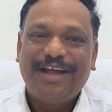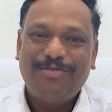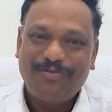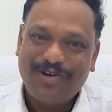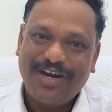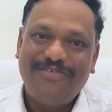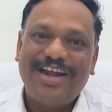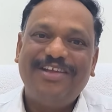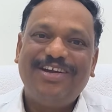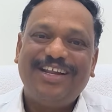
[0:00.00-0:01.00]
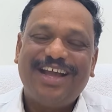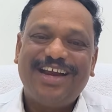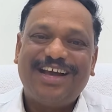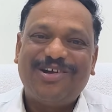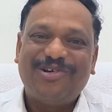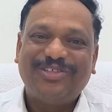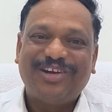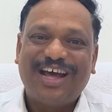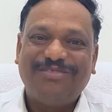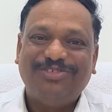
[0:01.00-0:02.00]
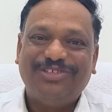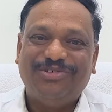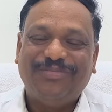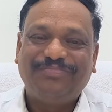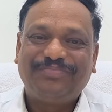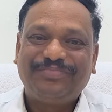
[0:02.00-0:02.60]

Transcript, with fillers: அப்புறம் உங்களை வண்டி வண்டியாக நாங்கள் குறை சொல்ல ஆரம்பிச்சிருவோம்